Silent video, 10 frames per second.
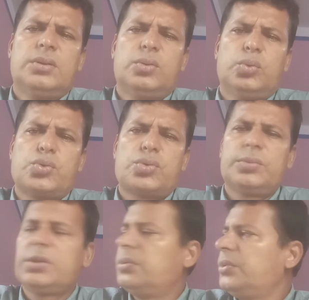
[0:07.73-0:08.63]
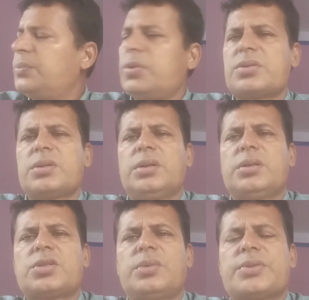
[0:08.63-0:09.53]
উচ্চ মাধ্যমিক পর্যায়ের
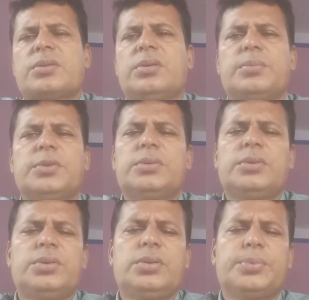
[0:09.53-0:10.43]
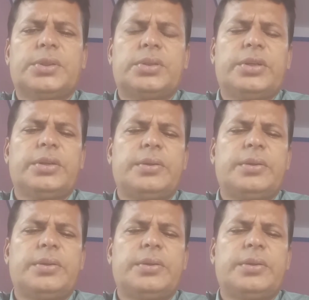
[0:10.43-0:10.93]
সমাজকর্ম দ্বিতীয় পত্রের